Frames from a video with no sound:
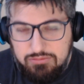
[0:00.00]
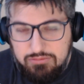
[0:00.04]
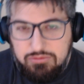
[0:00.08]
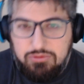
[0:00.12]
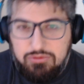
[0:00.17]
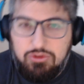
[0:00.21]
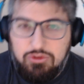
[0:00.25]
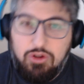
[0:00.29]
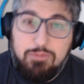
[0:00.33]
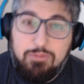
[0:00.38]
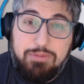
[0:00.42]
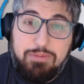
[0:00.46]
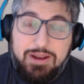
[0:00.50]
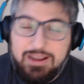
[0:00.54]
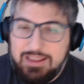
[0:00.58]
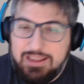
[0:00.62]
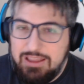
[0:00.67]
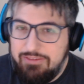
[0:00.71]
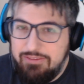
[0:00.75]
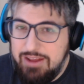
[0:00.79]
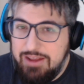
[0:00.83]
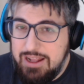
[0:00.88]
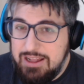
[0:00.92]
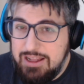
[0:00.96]
non
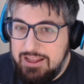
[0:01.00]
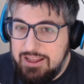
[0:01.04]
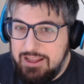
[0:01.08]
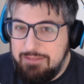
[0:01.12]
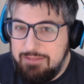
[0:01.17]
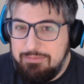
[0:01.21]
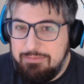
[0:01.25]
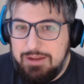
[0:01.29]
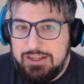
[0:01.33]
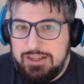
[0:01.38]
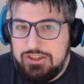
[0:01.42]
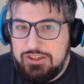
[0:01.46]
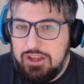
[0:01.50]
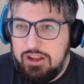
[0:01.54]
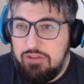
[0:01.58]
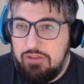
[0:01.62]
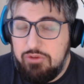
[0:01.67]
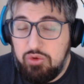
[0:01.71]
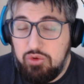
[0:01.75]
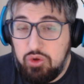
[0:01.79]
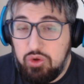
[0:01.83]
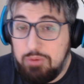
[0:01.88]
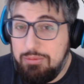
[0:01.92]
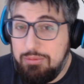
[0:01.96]
parecchie vendite, ma già hanno
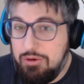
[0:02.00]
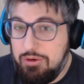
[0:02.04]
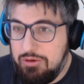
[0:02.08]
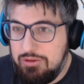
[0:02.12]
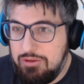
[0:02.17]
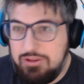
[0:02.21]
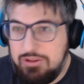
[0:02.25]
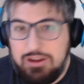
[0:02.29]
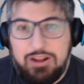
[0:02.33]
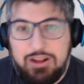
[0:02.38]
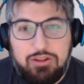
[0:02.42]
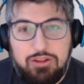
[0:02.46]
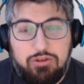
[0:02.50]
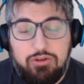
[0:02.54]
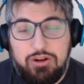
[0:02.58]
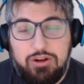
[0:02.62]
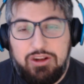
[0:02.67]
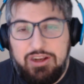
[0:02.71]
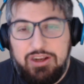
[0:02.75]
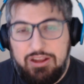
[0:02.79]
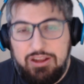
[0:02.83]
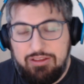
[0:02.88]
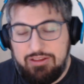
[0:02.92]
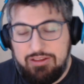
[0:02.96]
avuto molti lettori
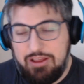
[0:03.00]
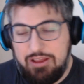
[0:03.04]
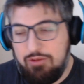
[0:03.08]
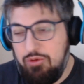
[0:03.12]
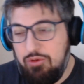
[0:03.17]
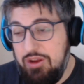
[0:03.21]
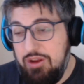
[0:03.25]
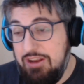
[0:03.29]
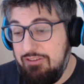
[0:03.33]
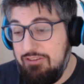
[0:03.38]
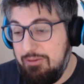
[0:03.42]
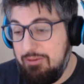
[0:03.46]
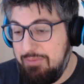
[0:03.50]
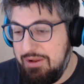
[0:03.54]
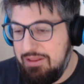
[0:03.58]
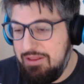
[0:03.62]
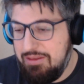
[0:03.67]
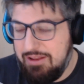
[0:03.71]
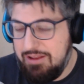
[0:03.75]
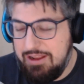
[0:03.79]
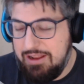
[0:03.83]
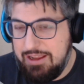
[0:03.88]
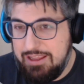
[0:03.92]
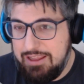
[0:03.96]
di disco e quindi fa
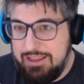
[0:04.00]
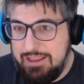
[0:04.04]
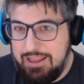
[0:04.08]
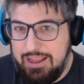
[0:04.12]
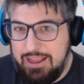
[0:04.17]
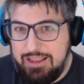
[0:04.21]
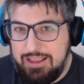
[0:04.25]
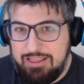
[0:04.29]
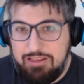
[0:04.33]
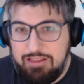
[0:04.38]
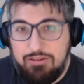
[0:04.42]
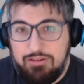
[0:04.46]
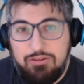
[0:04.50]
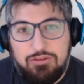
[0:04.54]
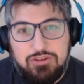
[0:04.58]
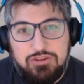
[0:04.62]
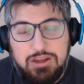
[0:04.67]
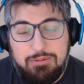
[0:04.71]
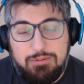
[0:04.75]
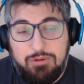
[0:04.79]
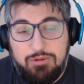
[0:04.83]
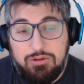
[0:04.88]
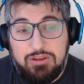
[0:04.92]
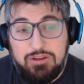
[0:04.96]
pensare che sono già
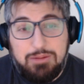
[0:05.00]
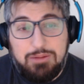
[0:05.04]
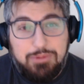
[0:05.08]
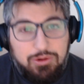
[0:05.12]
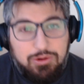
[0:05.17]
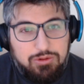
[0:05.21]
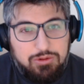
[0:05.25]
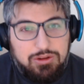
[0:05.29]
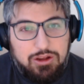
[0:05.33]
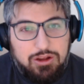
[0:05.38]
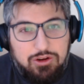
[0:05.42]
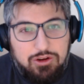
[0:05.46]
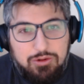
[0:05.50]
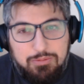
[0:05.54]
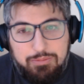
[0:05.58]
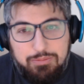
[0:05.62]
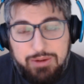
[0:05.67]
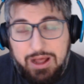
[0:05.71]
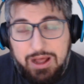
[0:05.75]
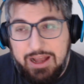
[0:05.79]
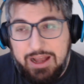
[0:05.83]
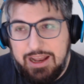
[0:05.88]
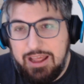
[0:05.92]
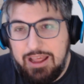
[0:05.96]
molti pronti a
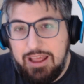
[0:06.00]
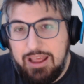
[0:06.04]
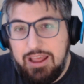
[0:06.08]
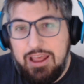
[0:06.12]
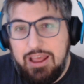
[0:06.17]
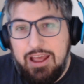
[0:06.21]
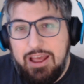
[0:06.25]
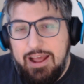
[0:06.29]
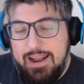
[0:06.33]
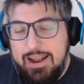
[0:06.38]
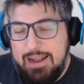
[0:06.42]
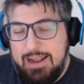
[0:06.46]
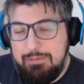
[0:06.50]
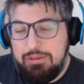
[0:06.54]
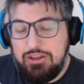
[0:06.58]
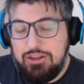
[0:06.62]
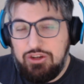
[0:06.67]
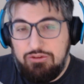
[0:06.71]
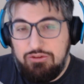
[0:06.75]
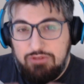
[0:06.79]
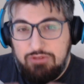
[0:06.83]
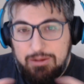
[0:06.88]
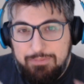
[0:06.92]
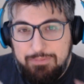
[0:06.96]
comprare la
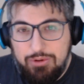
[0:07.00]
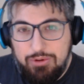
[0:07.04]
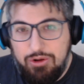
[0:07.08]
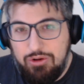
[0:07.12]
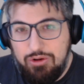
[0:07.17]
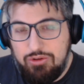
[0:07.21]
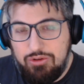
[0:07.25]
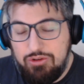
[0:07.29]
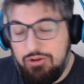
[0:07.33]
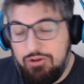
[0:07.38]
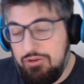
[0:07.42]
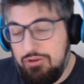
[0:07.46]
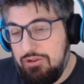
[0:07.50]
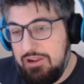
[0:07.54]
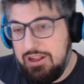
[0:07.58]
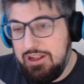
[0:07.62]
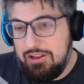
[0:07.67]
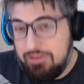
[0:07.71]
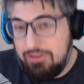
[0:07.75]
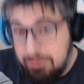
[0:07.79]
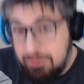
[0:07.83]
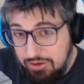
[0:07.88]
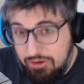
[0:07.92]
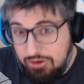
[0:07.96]
PS5 Pro con
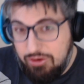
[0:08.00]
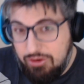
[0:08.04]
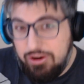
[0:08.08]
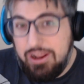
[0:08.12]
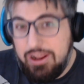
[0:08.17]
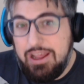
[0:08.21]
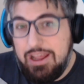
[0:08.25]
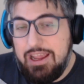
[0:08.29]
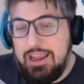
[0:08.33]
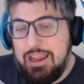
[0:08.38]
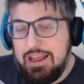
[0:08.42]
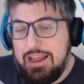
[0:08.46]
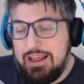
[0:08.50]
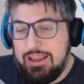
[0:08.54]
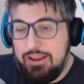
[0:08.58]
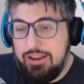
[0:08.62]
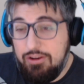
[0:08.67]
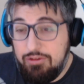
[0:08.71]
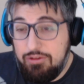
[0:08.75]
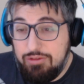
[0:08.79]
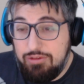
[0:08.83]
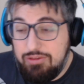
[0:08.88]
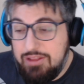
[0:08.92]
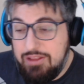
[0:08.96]
lettore e anche
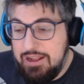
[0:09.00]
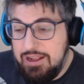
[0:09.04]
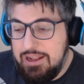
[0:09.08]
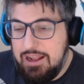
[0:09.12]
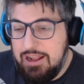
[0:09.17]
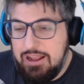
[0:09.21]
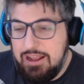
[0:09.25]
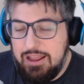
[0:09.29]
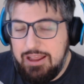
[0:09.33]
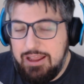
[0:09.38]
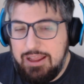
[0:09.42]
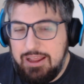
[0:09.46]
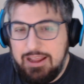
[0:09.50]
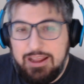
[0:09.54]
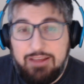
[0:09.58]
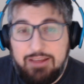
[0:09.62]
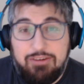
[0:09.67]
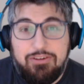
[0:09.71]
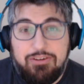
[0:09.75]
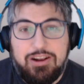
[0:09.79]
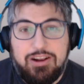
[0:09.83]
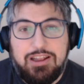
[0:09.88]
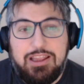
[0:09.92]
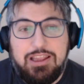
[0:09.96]
lo stand
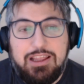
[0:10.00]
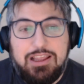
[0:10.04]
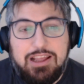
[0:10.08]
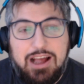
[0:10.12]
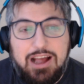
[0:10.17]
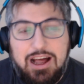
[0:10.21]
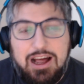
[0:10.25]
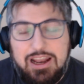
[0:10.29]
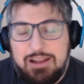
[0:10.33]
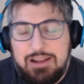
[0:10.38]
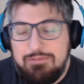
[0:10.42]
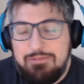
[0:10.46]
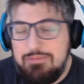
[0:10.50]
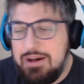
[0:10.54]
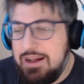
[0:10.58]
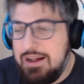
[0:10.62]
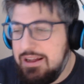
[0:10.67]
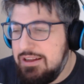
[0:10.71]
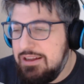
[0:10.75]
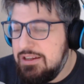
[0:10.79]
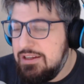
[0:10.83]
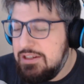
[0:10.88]
verticale, ma